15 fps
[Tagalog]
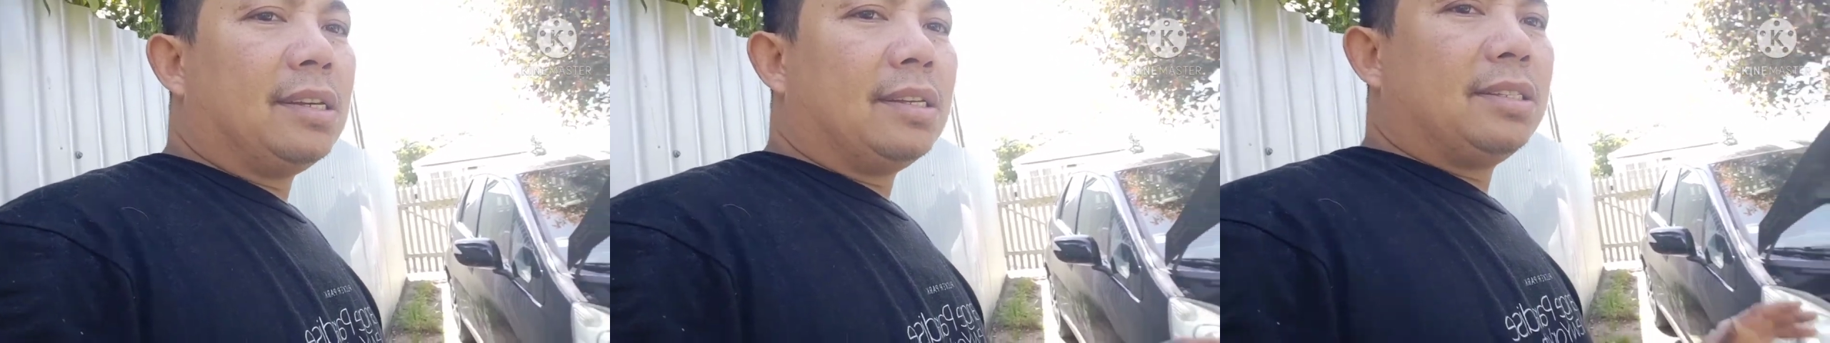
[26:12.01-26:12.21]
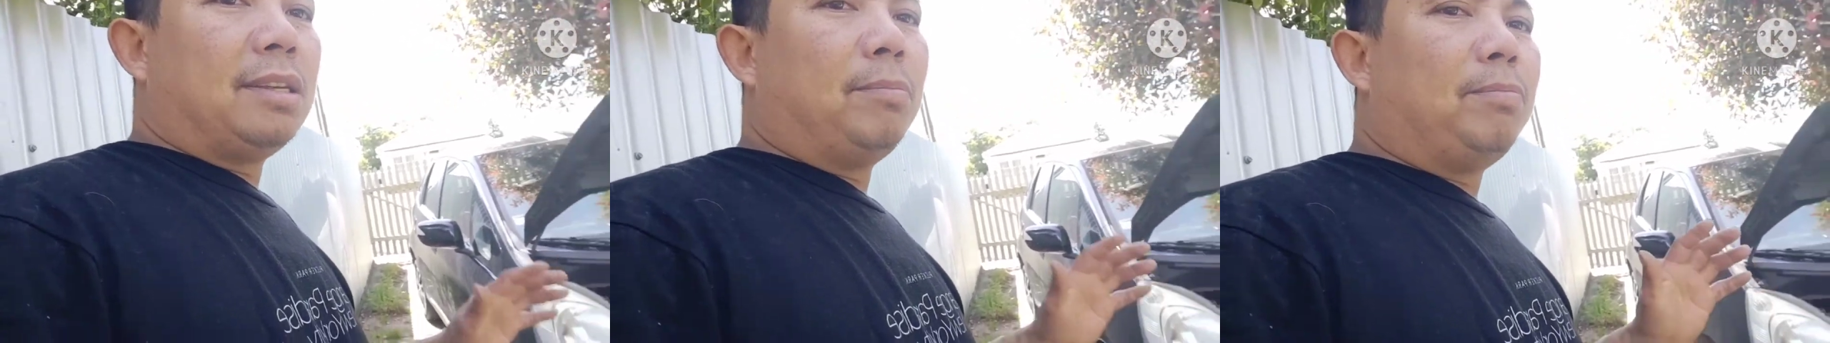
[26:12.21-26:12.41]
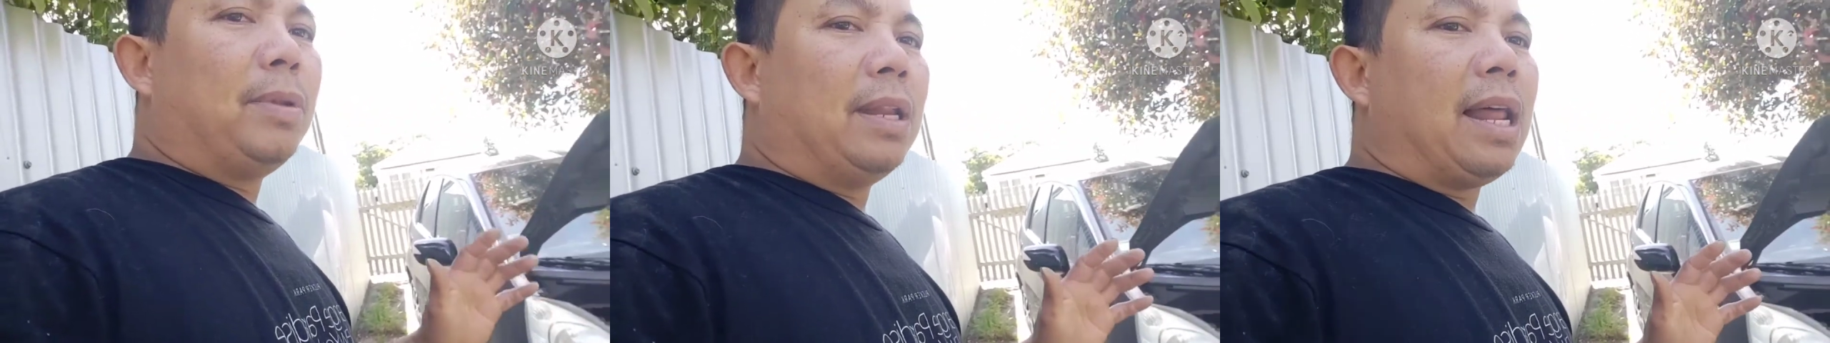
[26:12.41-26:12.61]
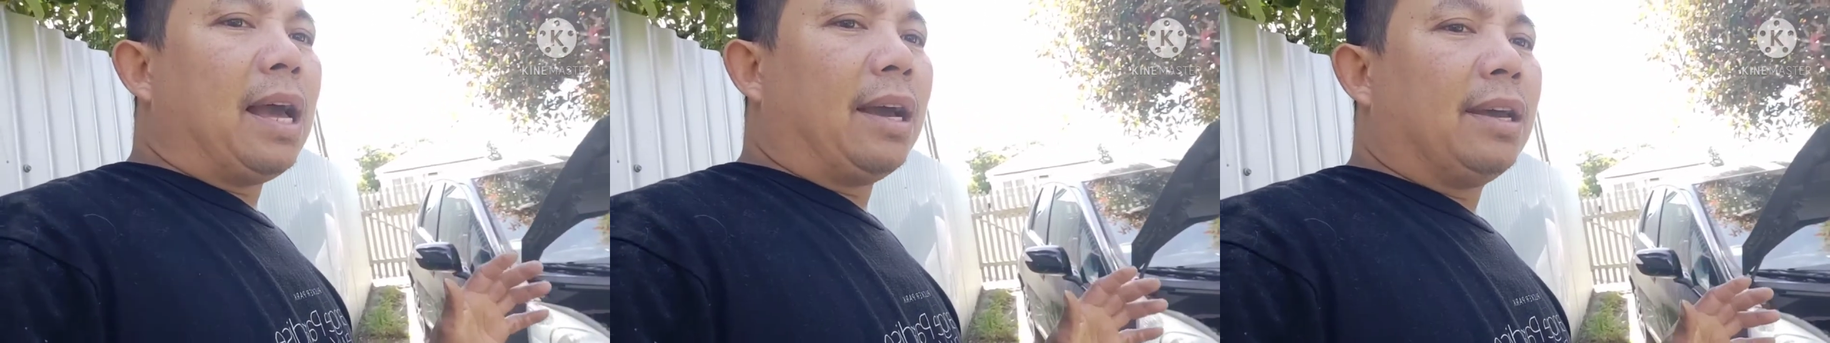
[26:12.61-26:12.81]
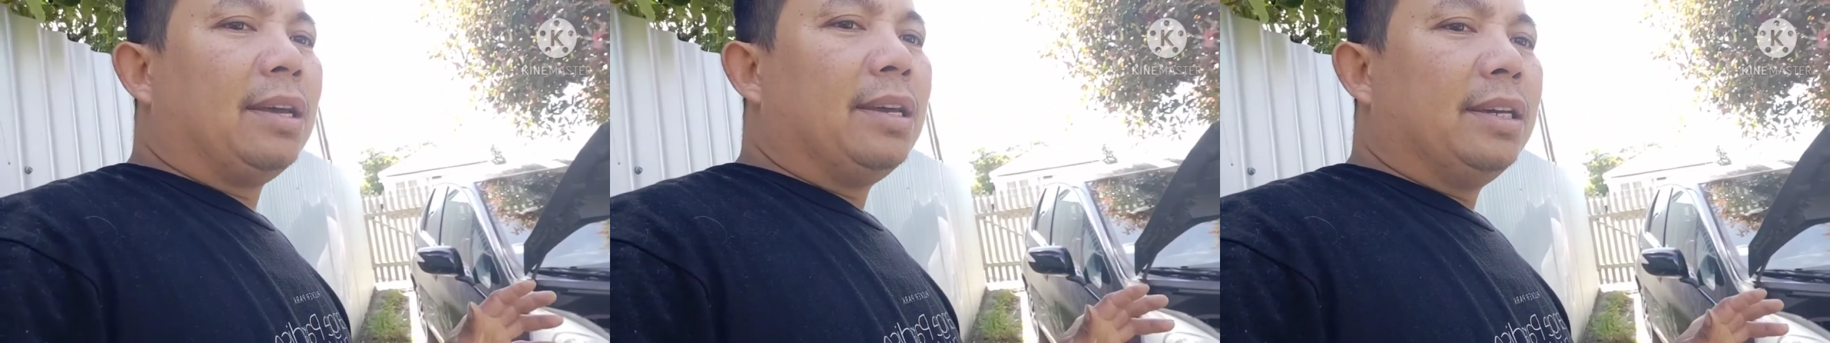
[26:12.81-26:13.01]
Simple
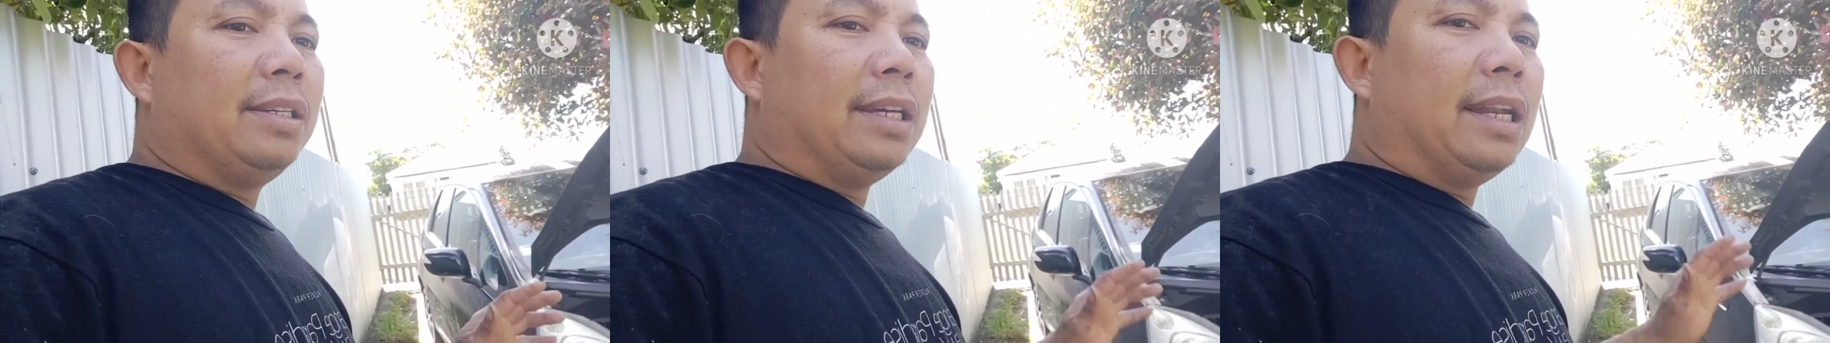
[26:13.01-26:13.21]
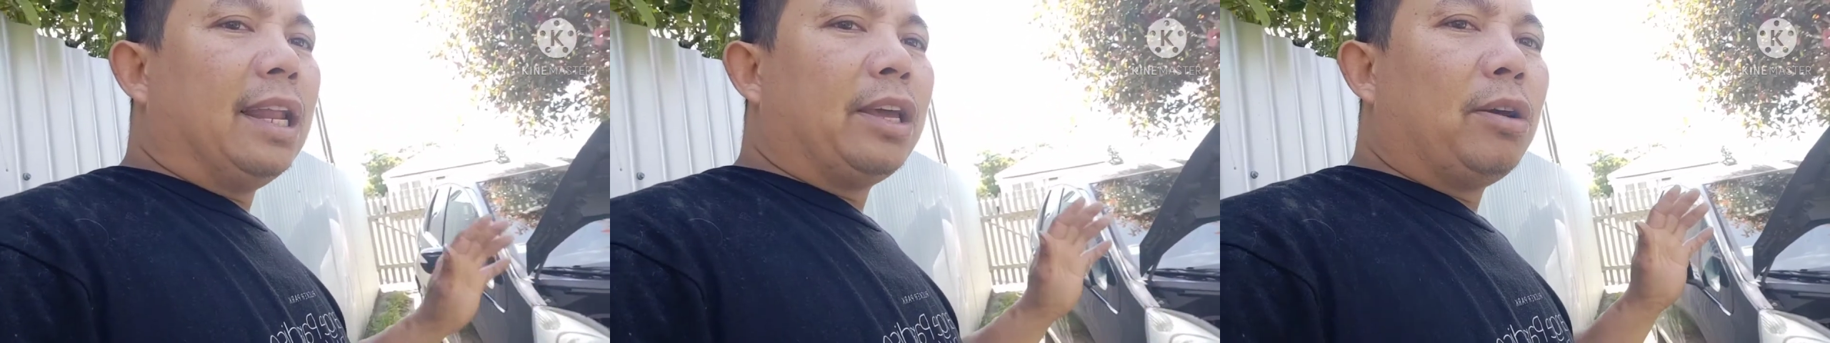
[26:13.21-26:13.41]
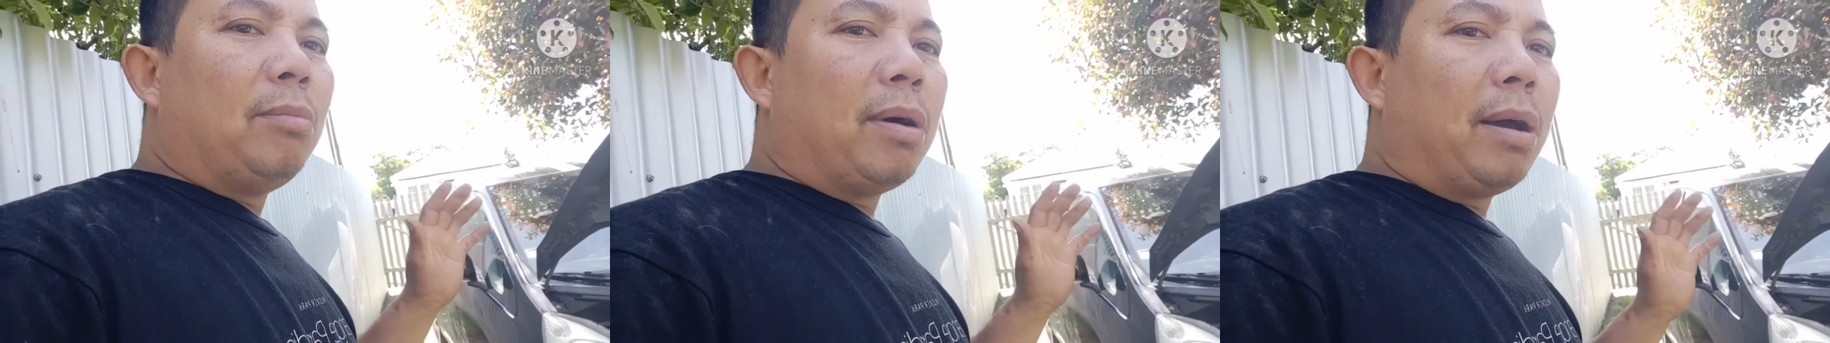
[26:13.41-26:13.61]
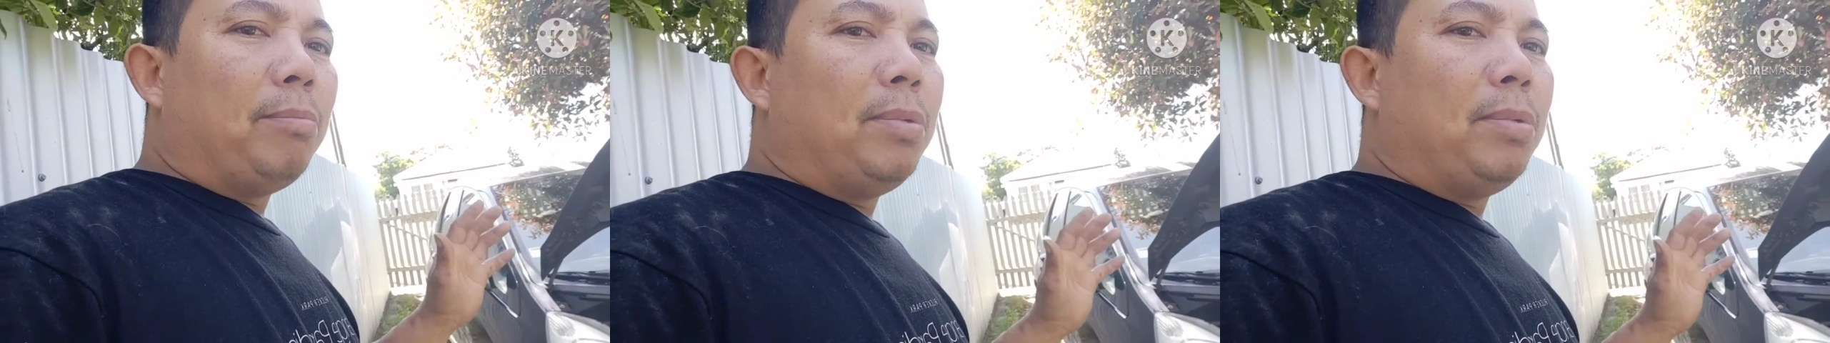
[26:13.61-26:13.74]
lang. Yan lang yung mga